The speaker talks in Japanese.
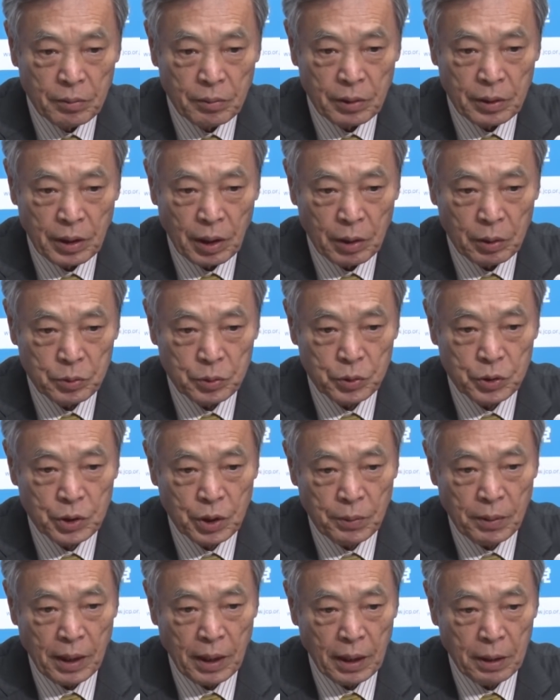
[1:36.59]
我々とし
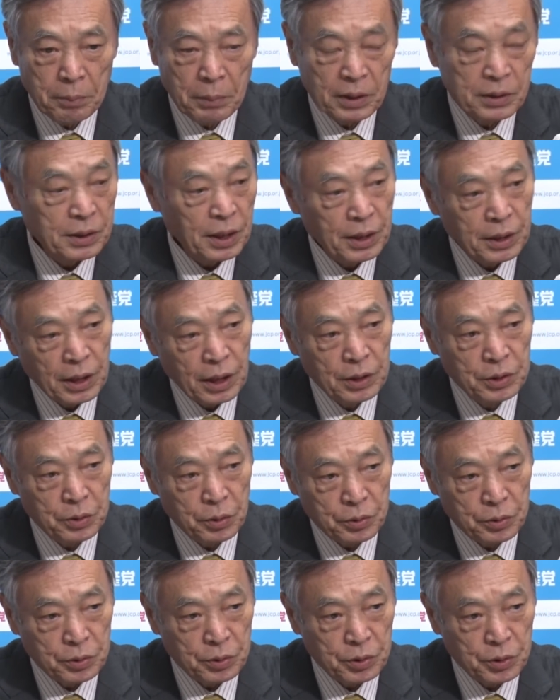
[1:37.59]
てはまあ再検
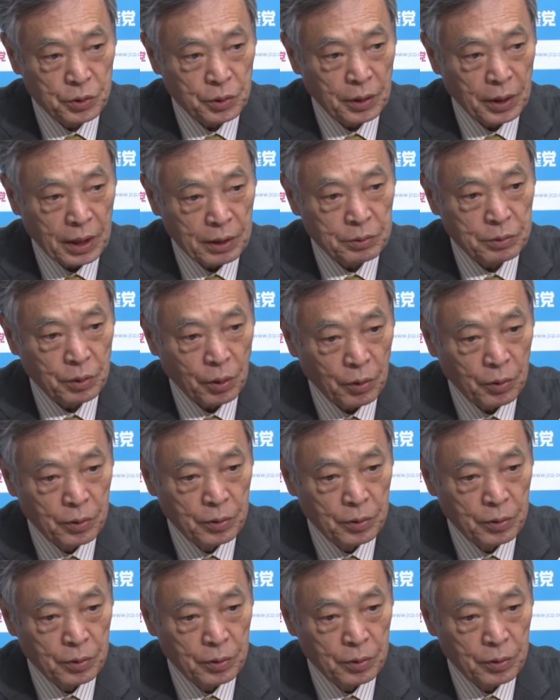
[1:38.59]
証する必要がある